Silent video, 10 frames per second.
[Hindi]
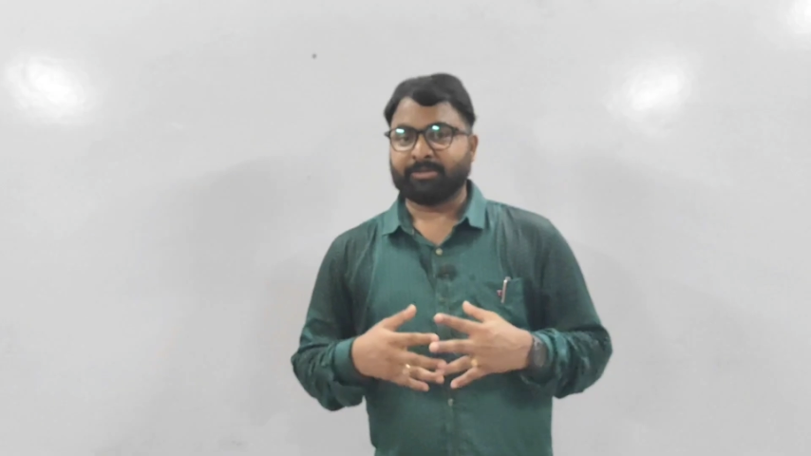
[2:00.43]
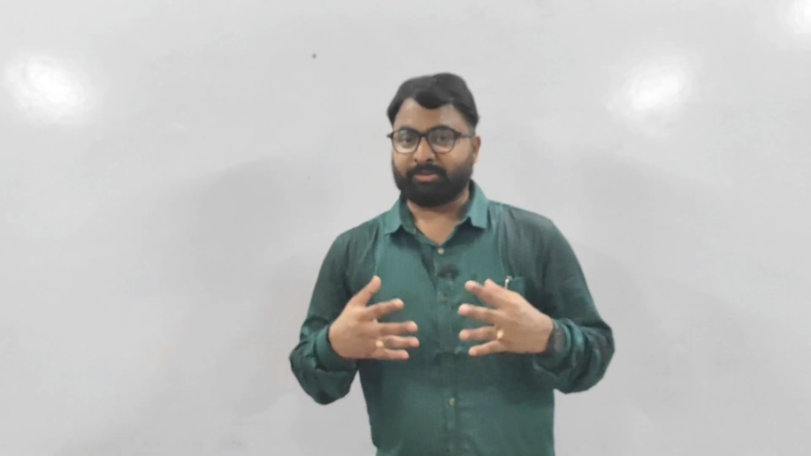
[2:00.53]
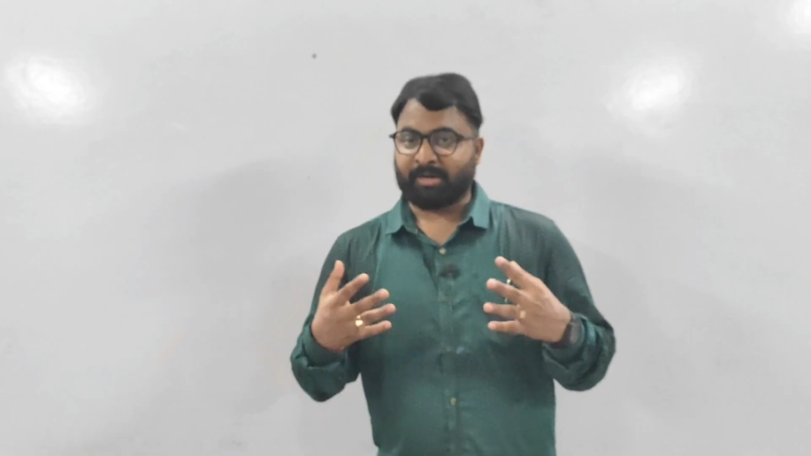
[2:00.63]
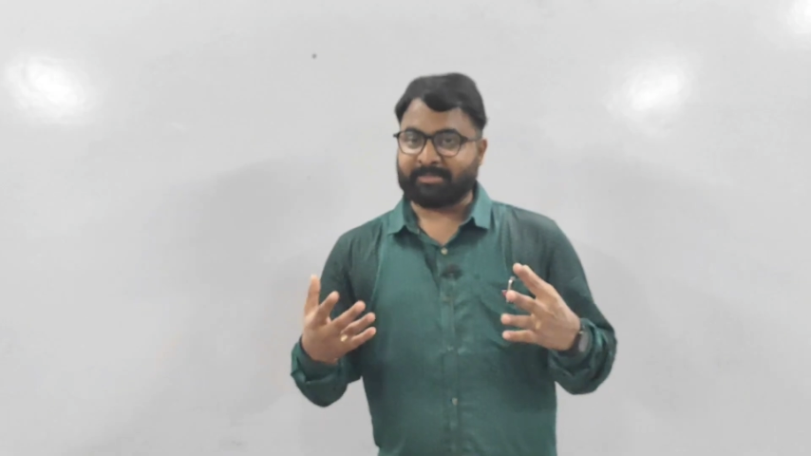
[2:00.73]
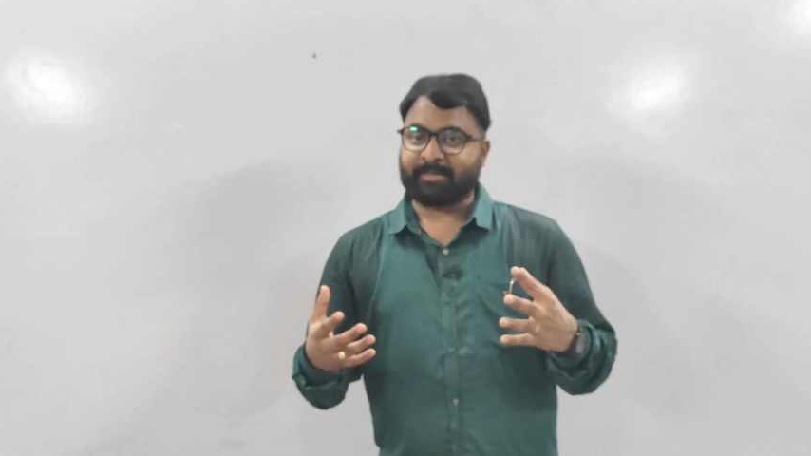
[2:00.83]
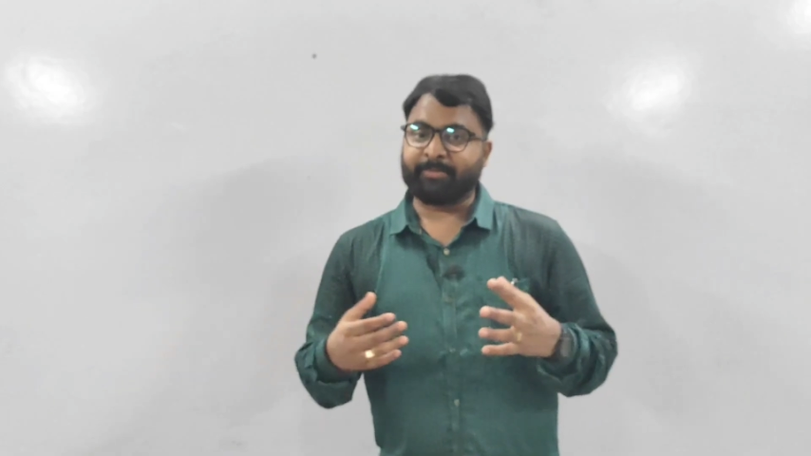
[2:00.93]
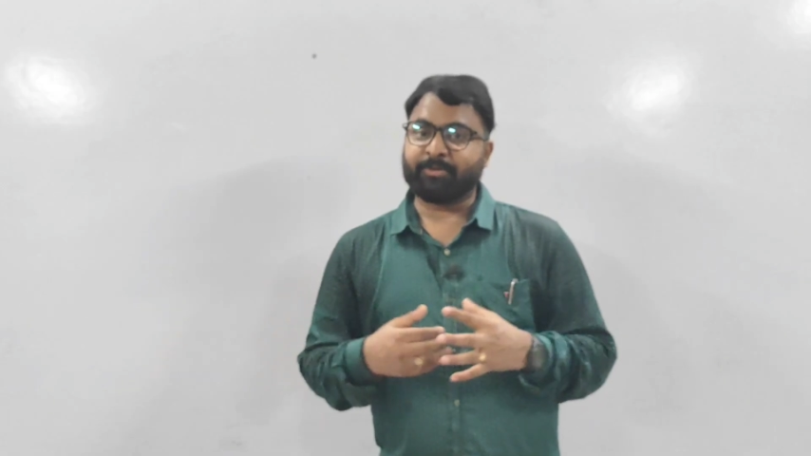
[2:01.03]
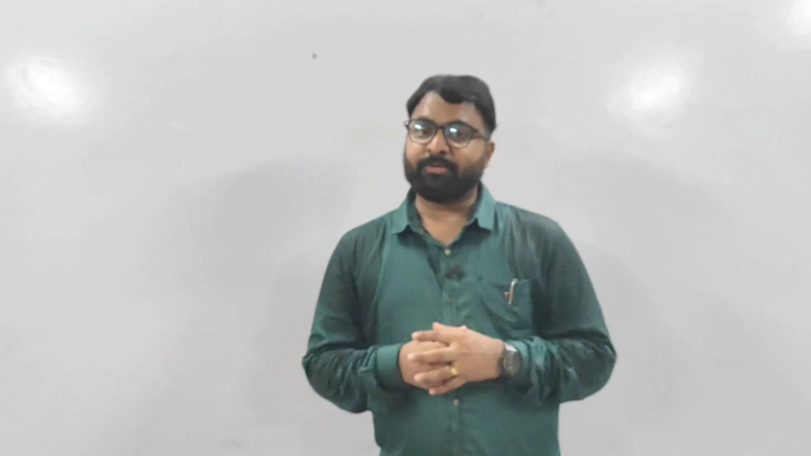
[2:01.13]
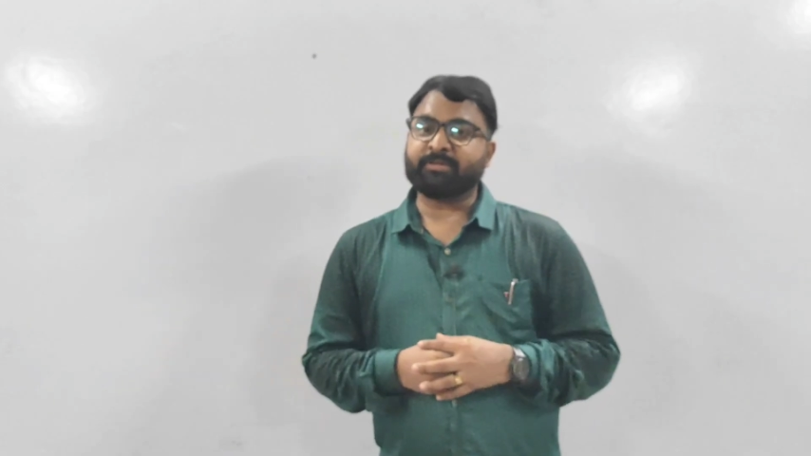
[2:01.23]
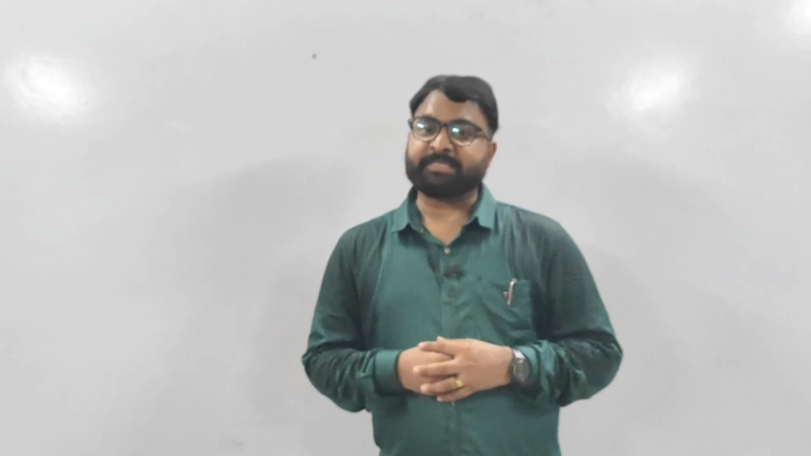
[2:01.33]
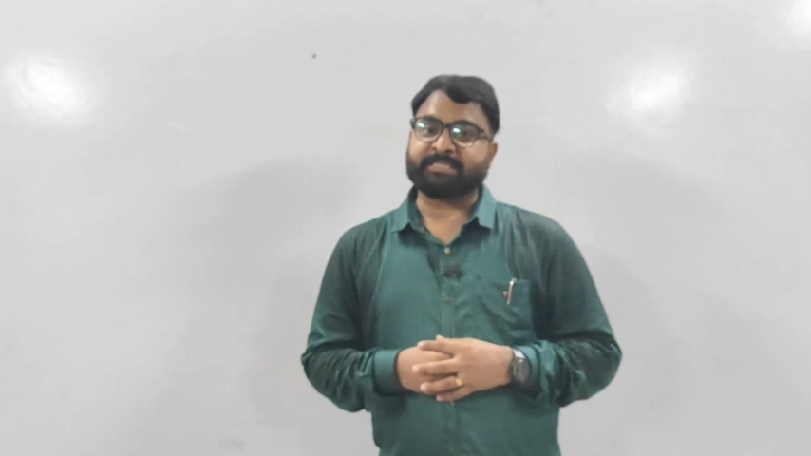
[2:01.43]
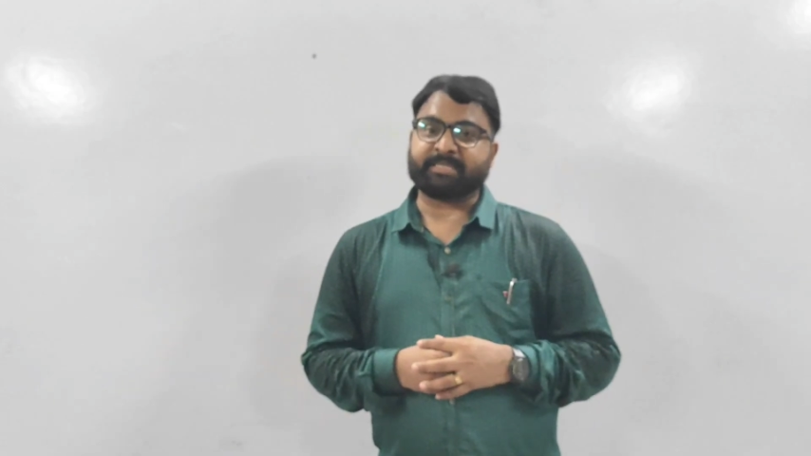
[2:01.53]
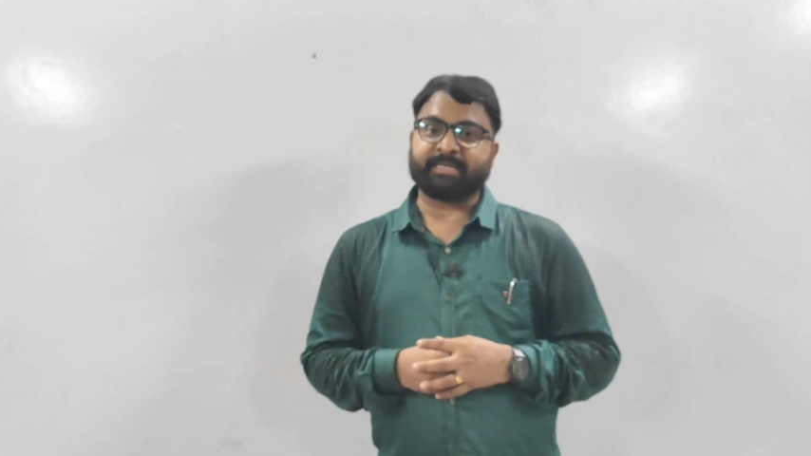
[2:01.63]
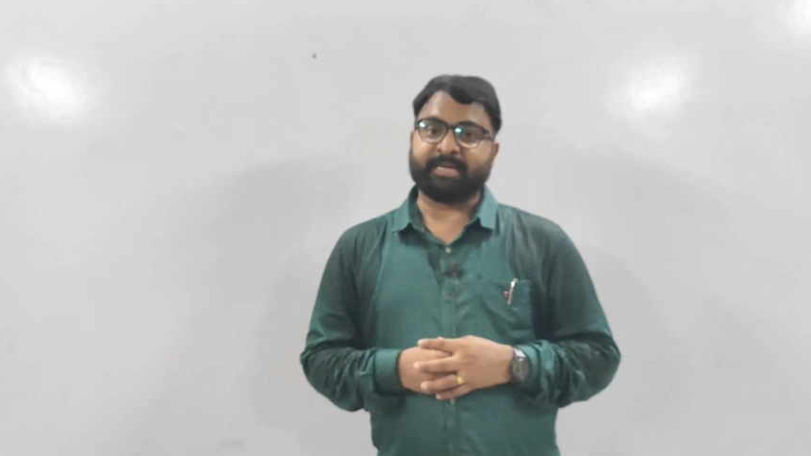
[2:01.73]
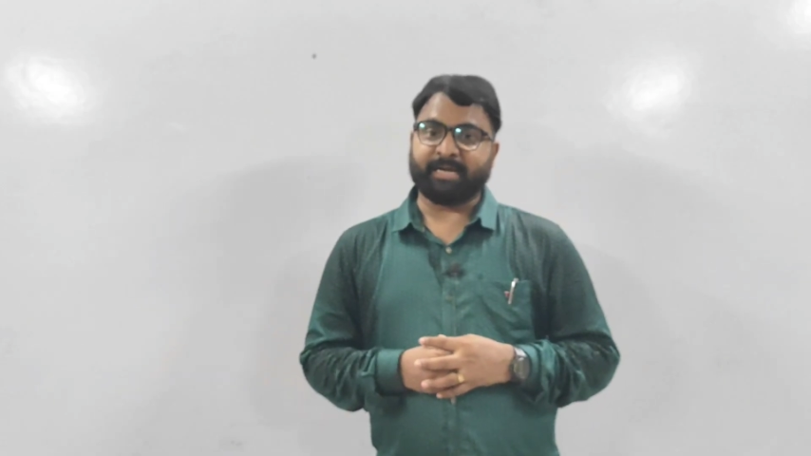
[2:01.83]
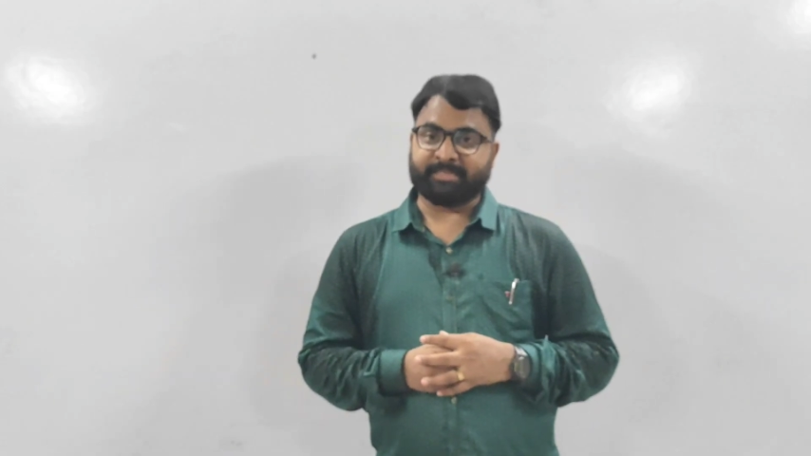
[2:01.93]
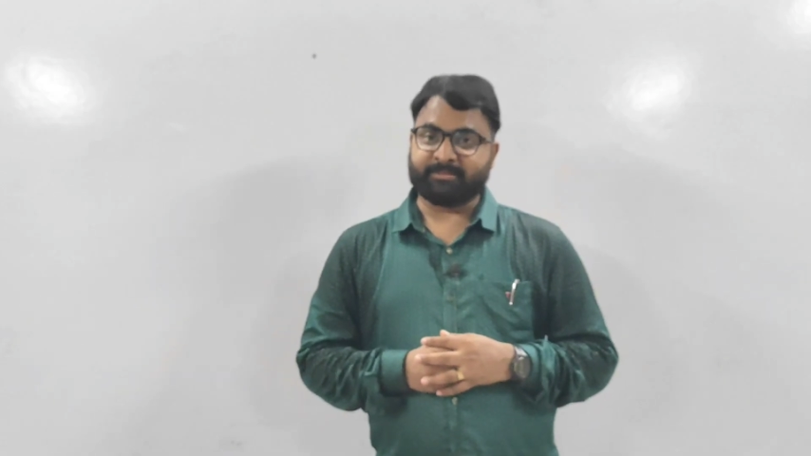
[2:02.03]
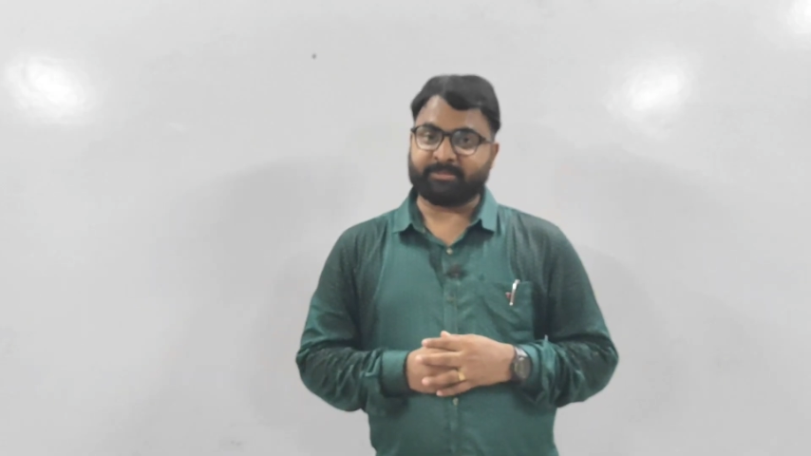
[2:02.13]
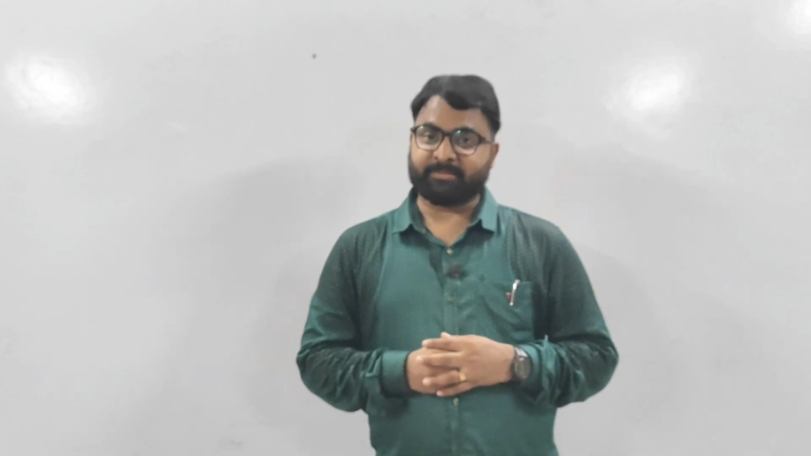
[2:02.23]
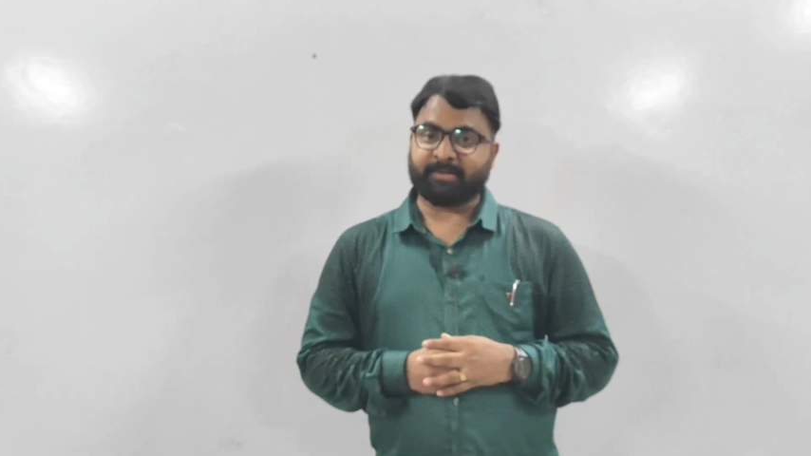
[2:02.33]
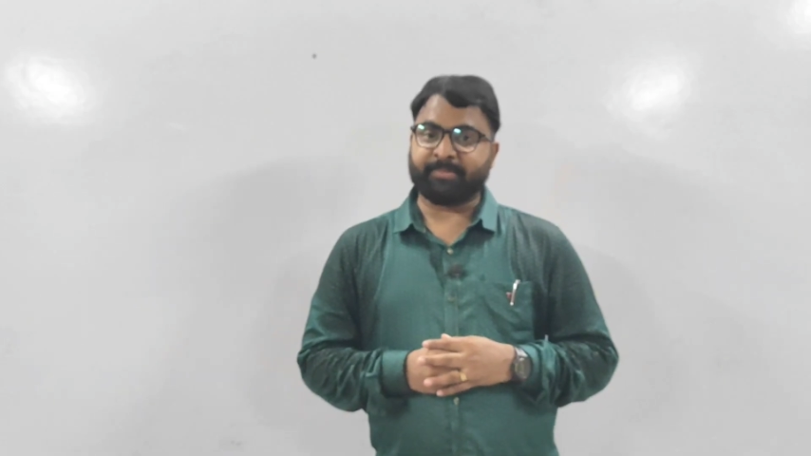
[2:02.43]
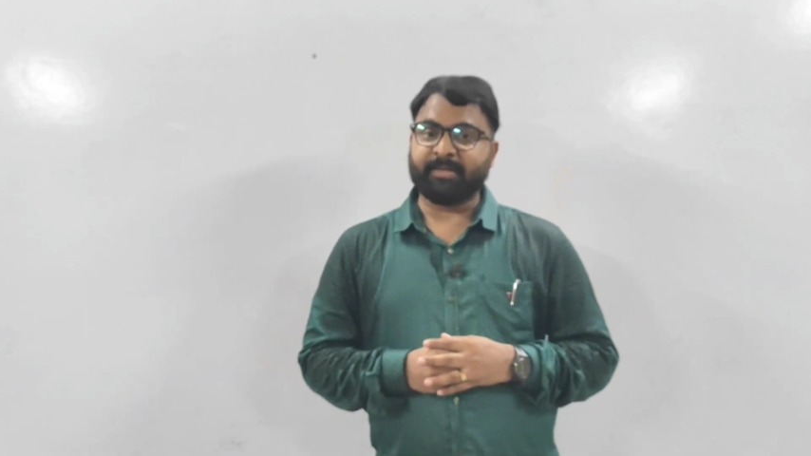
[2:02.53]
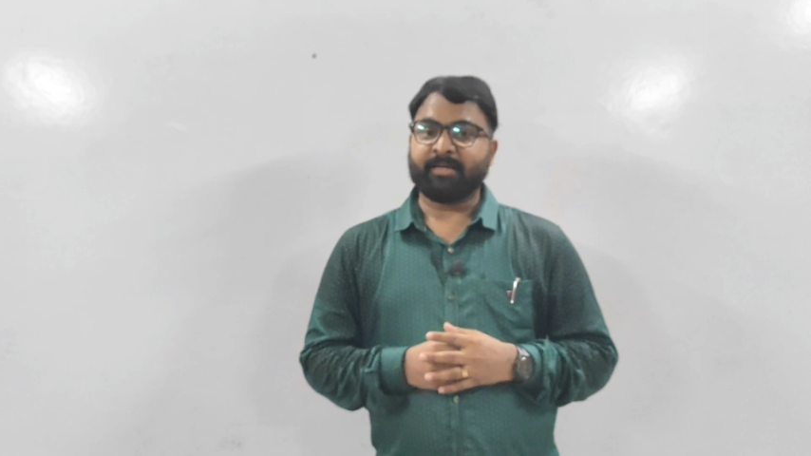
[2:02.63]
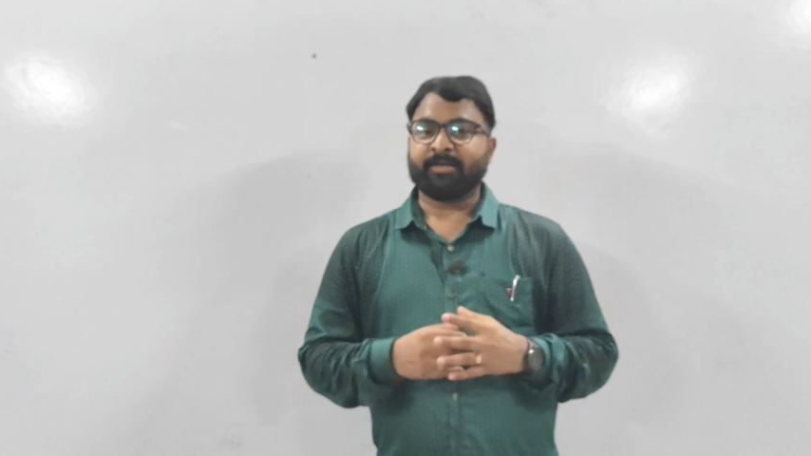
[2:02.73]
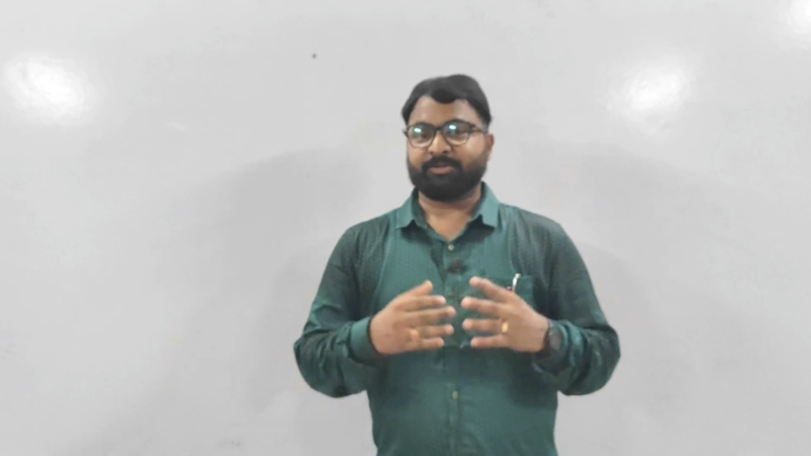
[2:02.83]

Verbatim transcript: तो आज सभी को टीचर डे की हार्दिक शुभकामनाएं